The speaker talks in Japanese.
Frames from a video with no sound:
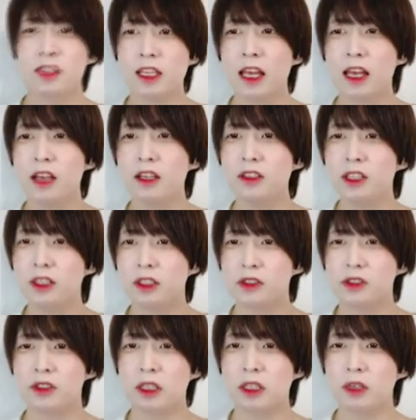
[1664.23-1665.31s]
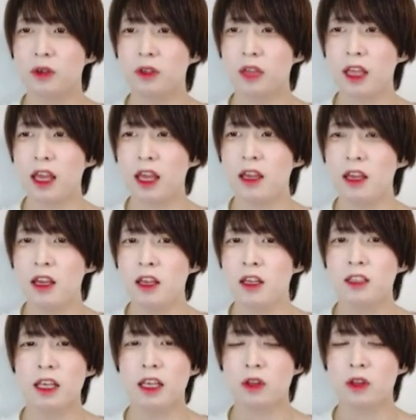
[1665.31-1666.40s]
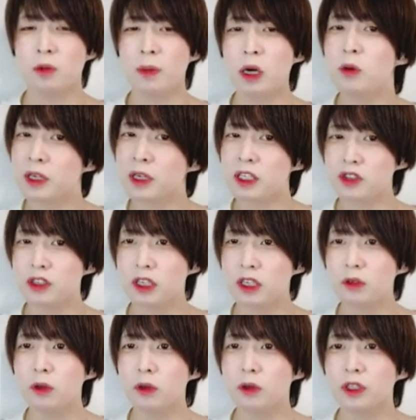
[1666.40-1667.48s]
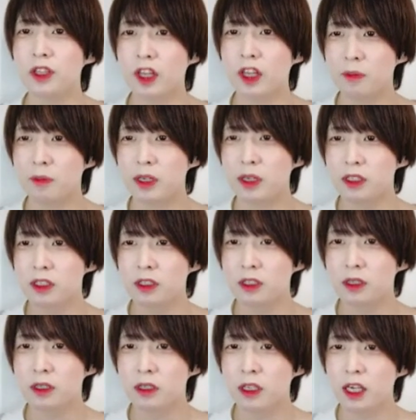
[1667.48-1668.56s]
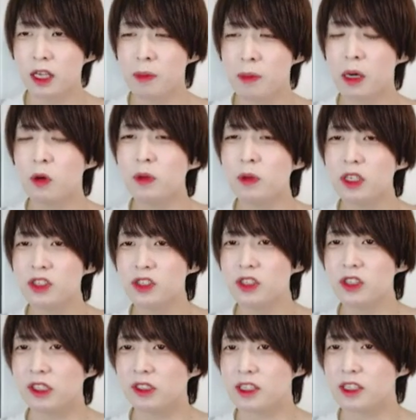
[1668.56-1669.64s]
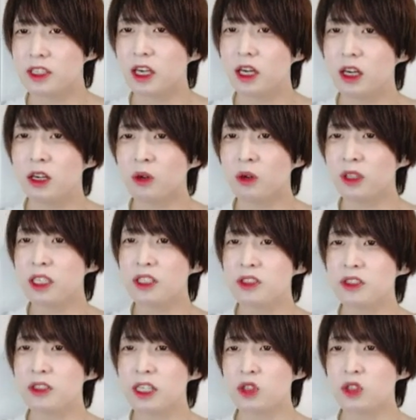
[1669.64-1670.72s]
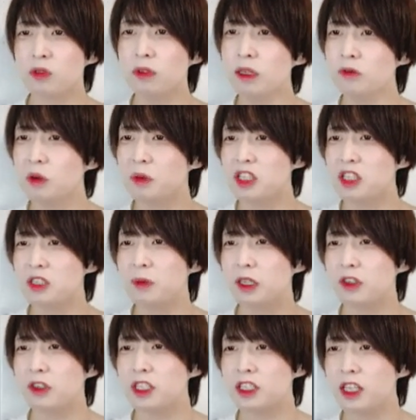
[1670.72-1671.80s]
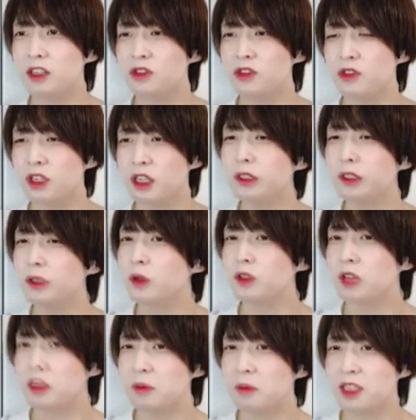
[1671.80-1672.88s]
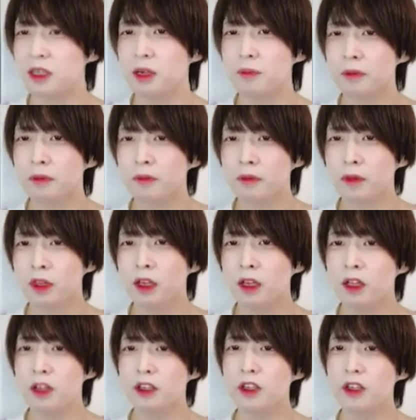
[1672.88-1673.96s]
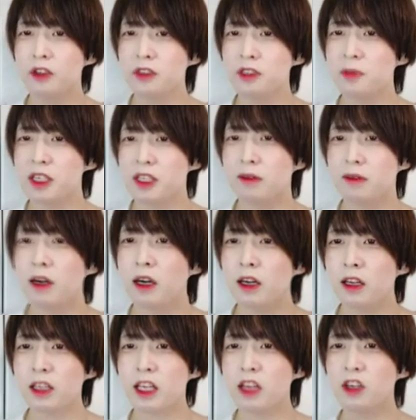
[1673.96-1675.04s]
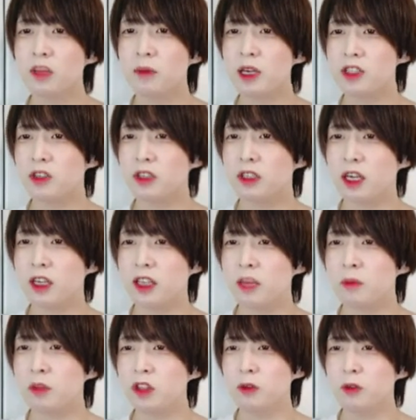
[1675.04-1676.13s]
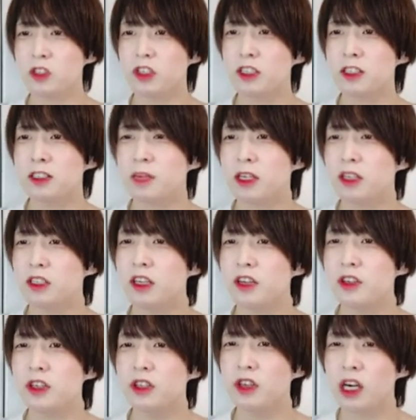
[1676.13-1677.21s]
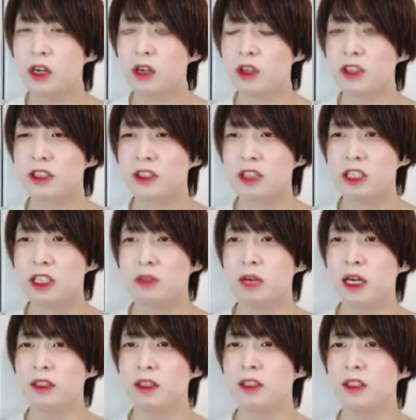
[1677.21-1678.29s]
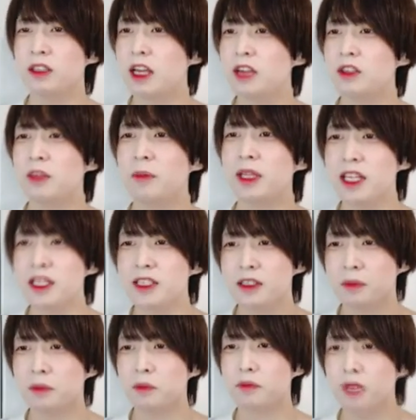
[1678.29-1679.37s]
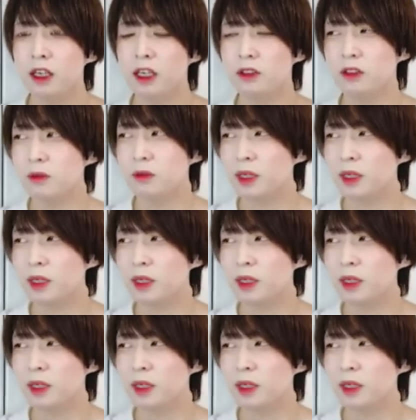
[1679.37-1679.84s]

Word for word: 続いて、ある程度作ったところで、えっ、と、パフォーマンスチューニングを行っていきます。はい、パフォーマンスチューニングですが、Oculus Quest 1をベンチマークにしてチューニングを行いました。理由としましては、対応デバイスの中で最も処理スペックが低いのが Oculus Quest 1であるためです。あ